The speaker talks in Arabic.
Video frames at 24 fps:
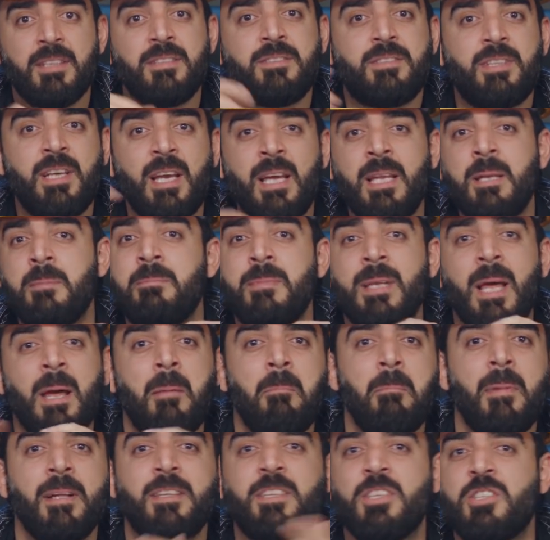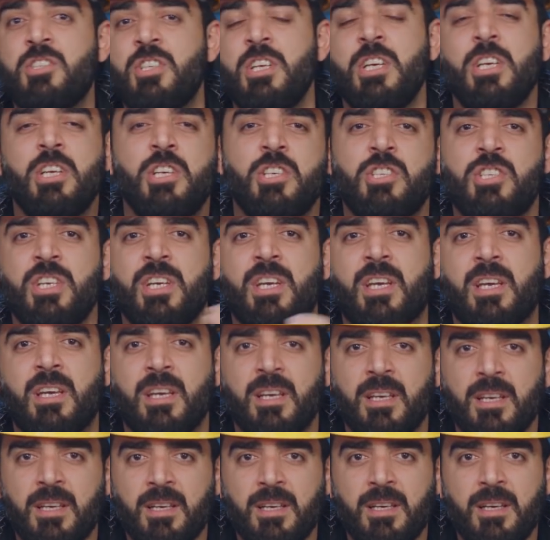دين منين ما تجي يجيك
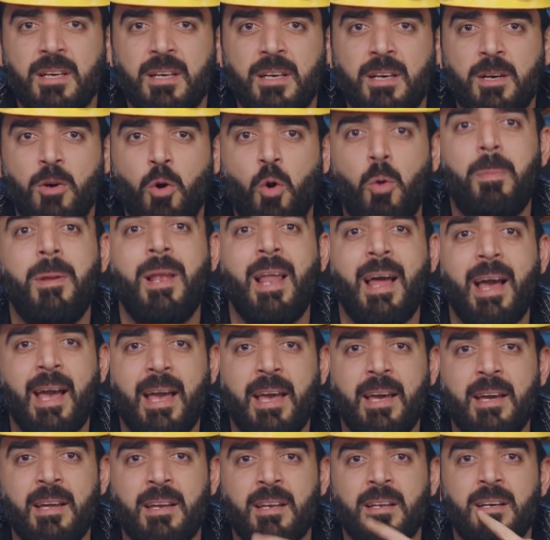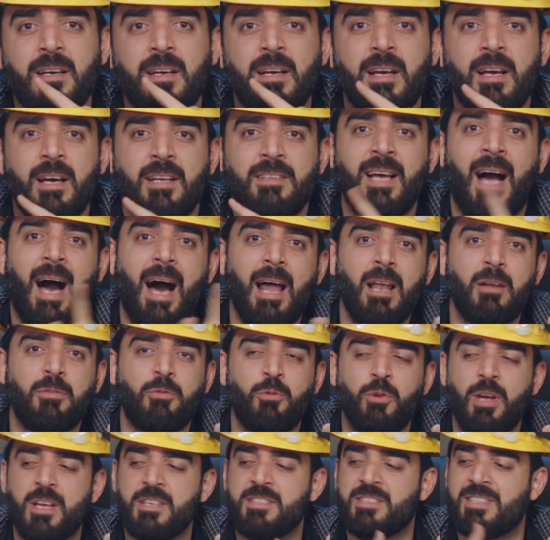وبالأخير
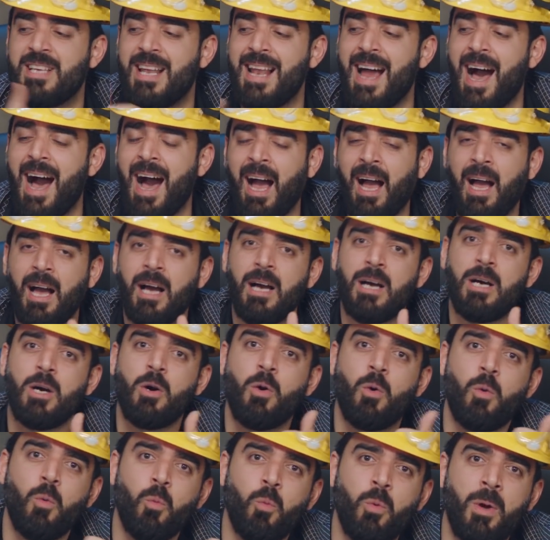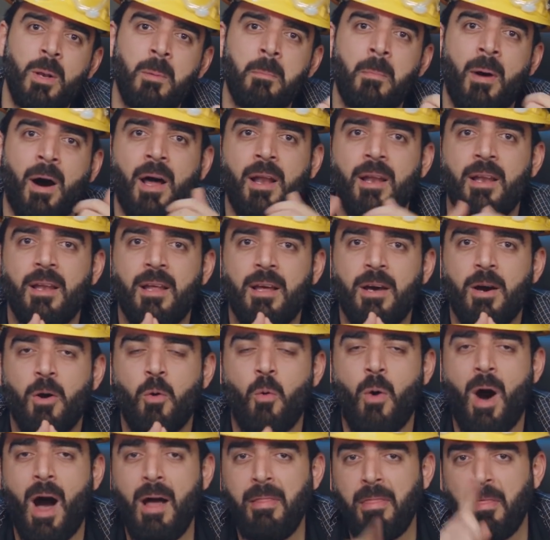تحالف ويا السلاح والمال
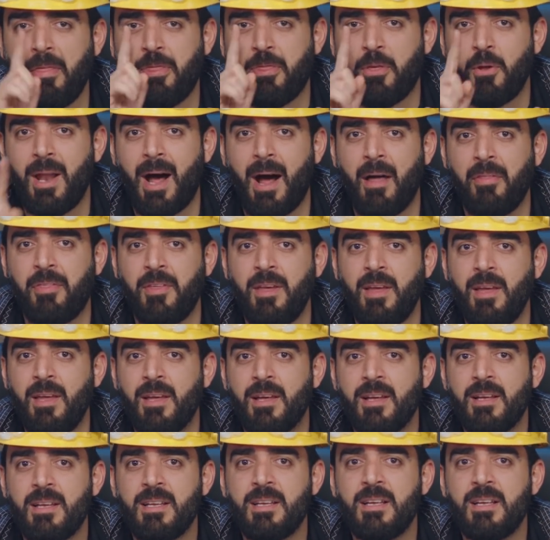وهذا الثلاثي